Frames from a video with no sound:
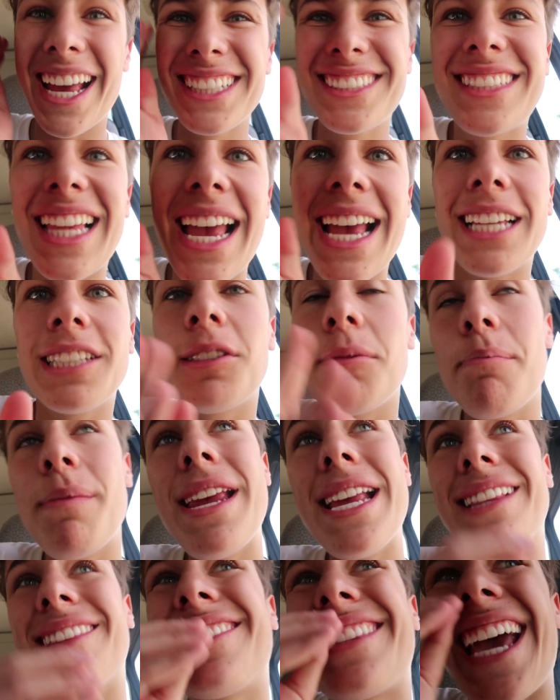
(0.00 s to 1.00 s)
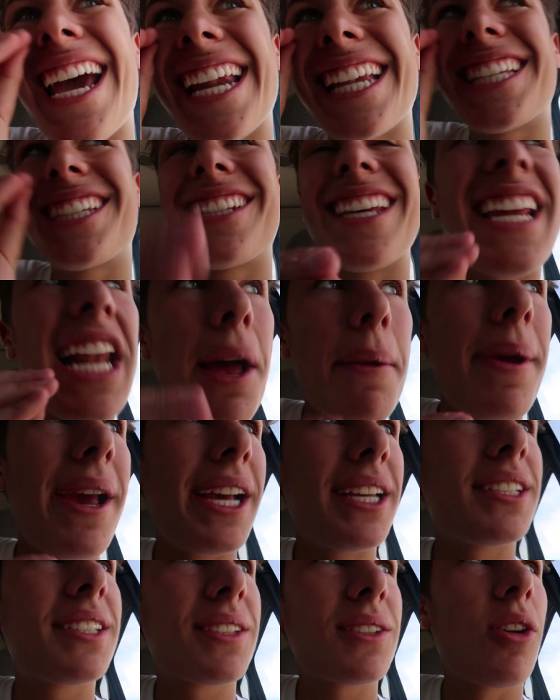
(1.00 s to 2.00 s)
Esta es mi tercera
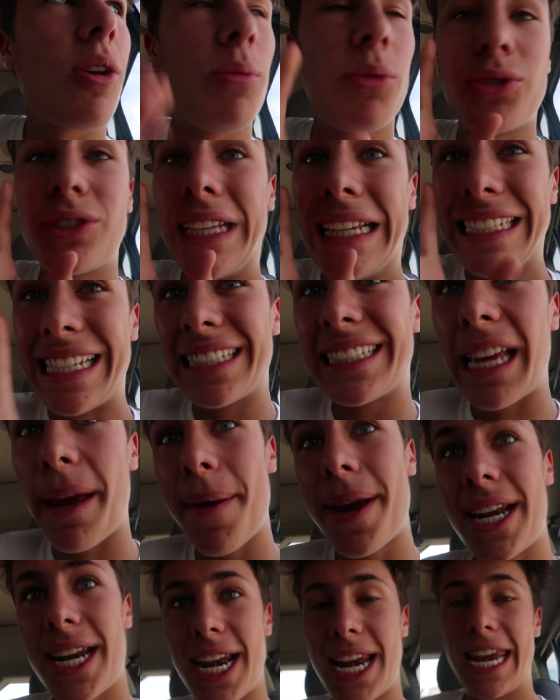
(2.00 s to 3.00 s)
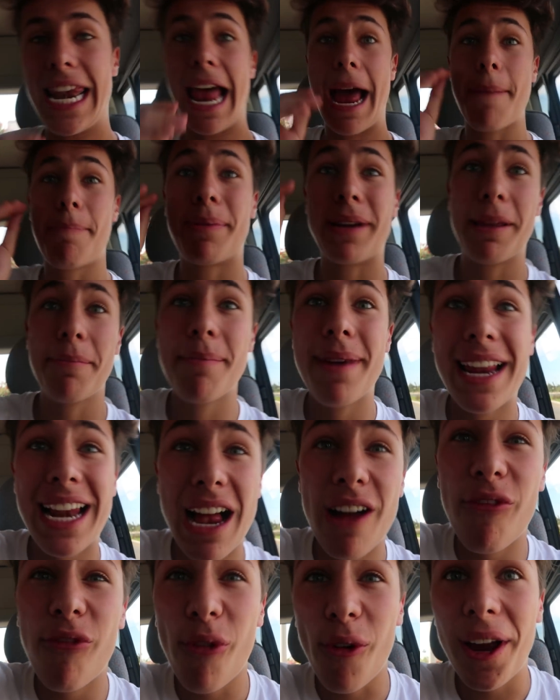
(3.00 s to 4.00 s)
vez, como ustedes ya saben. La
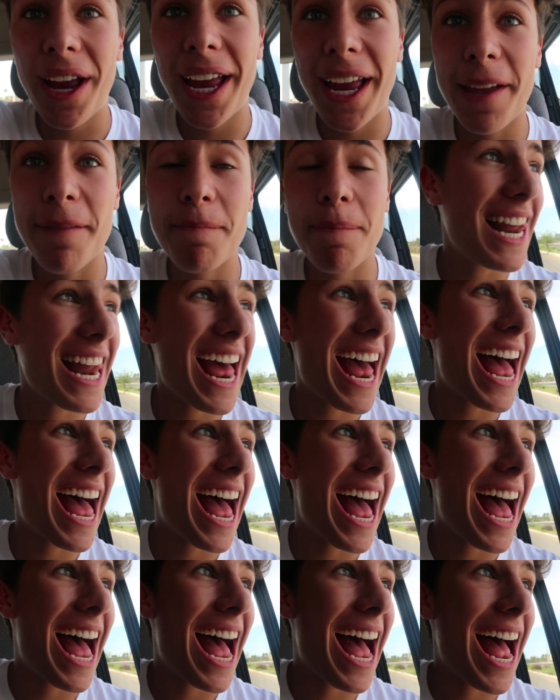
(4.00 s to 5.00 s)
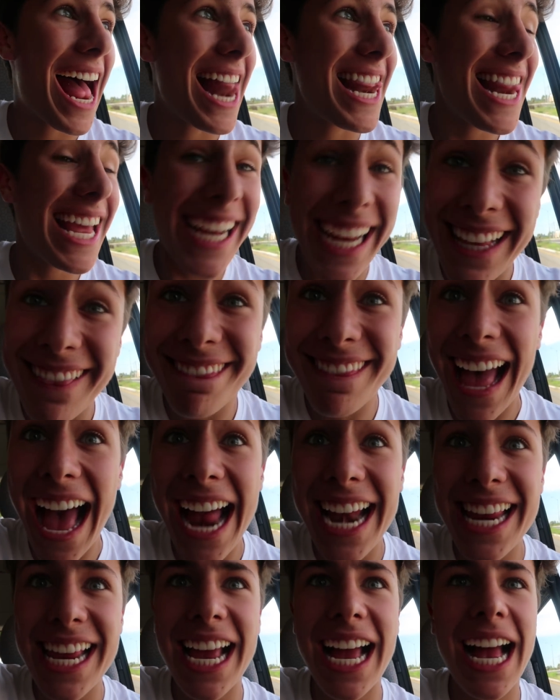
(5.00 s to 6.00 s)
primera fue la
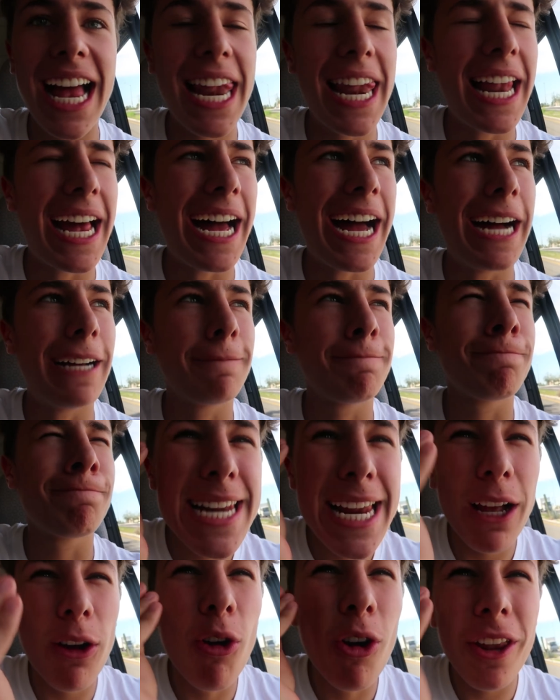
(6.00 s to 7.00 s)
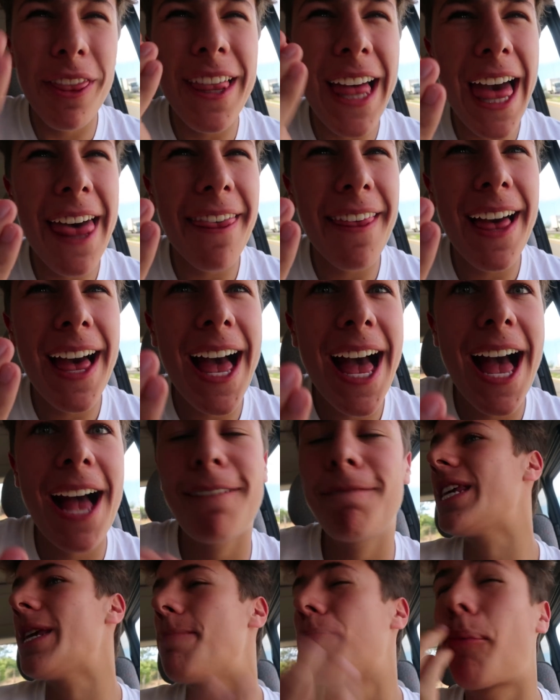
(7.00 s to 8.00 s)
legendaria, la
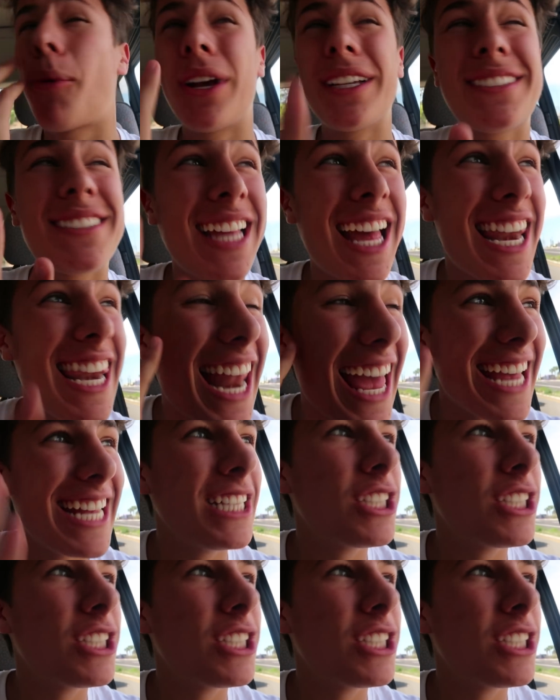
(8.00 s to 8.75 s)
recordada y puesta en la